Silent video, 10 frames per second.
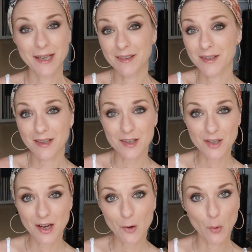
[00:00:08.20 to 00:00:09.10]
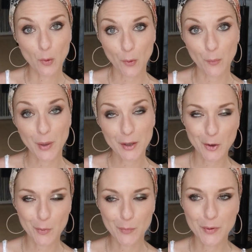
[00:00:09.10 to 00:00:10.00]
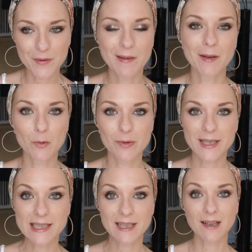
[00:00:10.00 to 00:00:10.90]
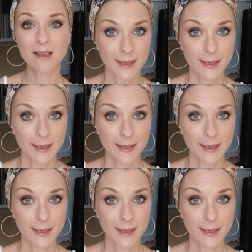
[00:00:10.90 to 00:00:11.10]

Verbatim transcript: derniers achats euh, make-up, beauté, on va dire.